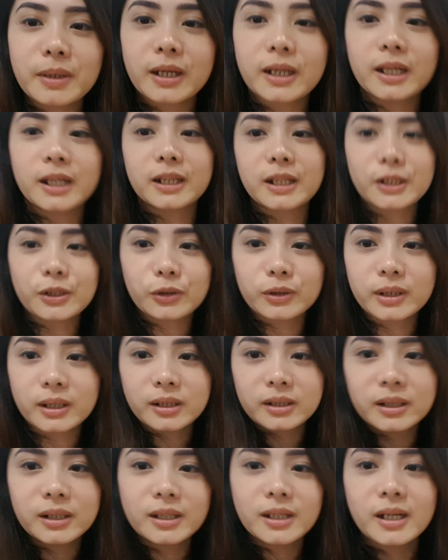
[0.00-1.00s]
Makikita nyo na
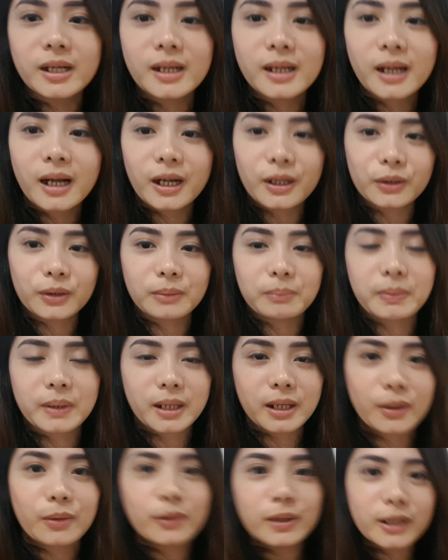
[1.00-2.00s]
ano,
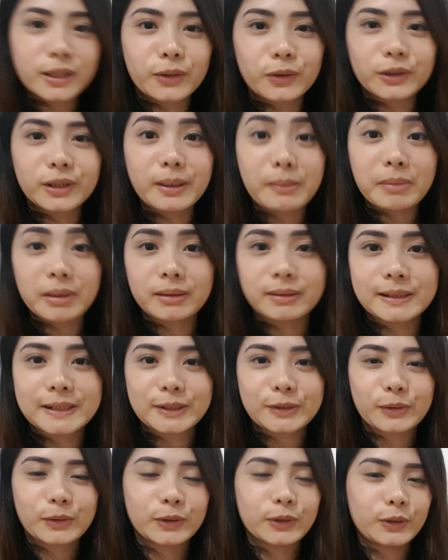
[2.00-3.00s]
pareho lang yung damit na
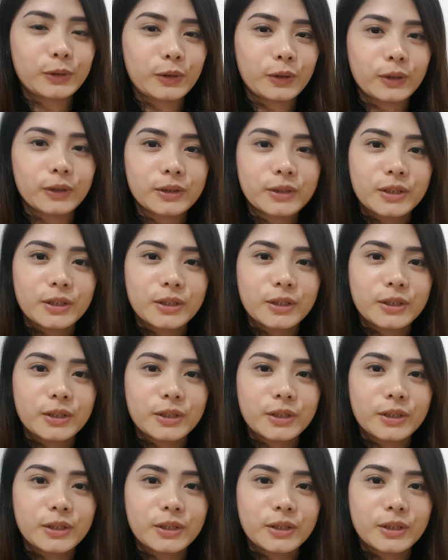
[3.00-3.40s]
suot ko.